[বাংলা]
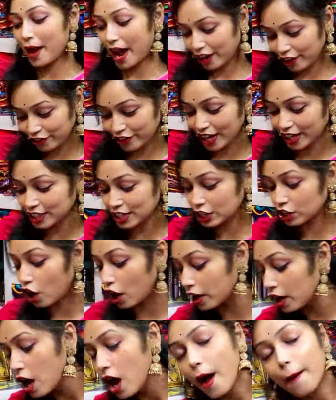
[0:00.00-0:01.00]
ম্যানুফ্যাকচার
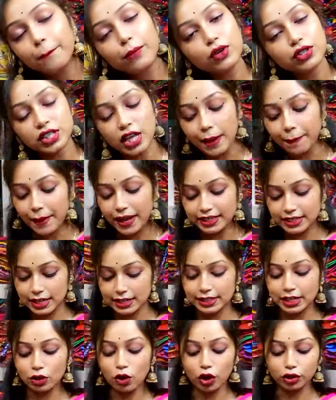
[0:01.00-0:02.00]
ঘর বুঝতেই পারছেন
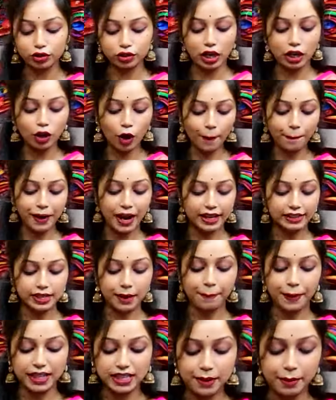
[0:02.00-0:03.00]
যে কতটা লো প্রাইসে
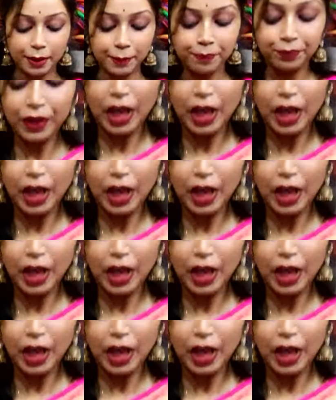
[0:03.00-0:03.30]
পেয়ে যাবেন